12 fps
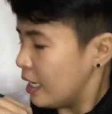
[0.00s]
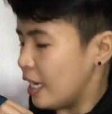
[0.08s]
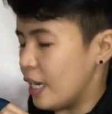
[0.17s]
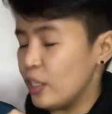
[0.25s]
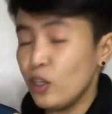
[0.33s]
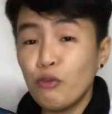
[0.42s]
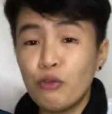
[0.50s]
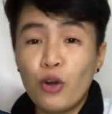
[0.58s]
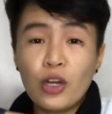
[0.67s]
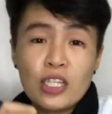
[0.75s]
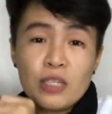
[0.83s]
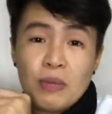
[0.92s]
And of
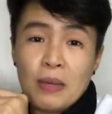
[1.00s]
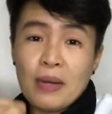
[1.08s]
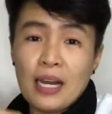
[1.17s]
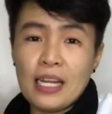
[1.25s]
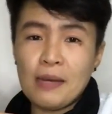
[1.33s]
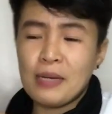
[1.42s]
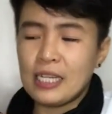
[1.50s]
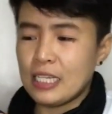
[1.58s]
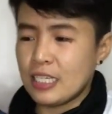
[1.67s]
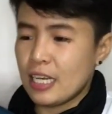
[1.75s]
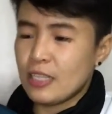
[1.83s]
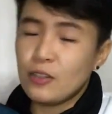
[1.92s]
course, may mga laman na
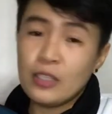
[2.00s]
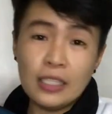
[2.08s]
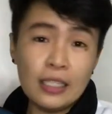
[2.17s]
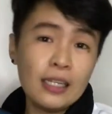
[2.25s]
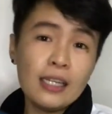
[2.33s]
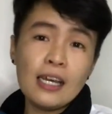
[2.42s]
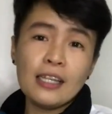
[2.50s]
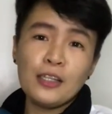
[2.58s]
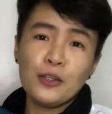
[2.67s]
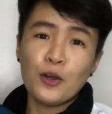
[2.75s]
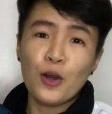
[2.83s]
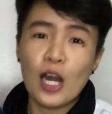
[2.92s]
siya. So, titignan
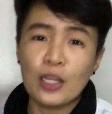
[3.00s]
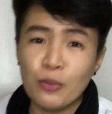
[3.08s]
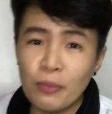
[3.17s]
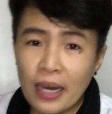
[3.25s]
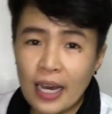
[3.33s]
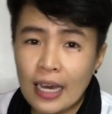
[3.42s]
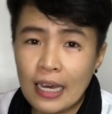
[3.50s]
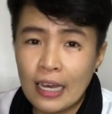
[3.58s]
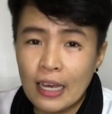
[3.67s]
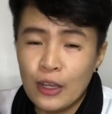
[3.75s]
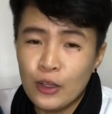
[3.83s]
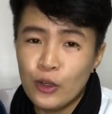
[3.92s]
natin ko ano ba
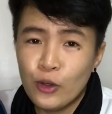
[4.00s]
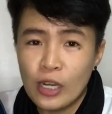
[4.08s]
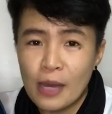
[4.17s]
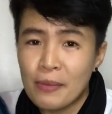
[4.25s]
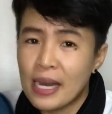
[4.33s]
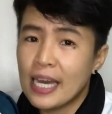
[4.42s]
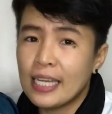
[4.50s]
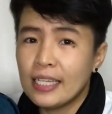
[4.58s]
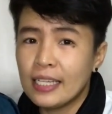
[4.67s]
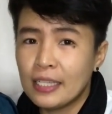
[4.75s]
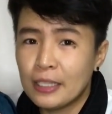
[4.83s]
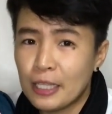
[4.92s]
yung laman
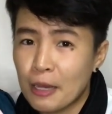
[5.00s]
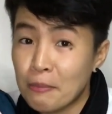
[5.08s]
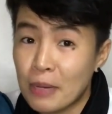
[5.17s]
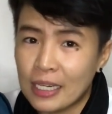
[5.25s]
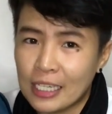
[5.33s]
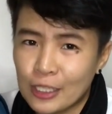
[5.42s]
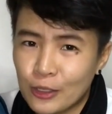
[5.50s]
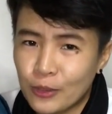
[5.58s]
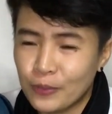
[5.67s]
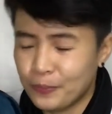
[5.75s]
ng bag na to.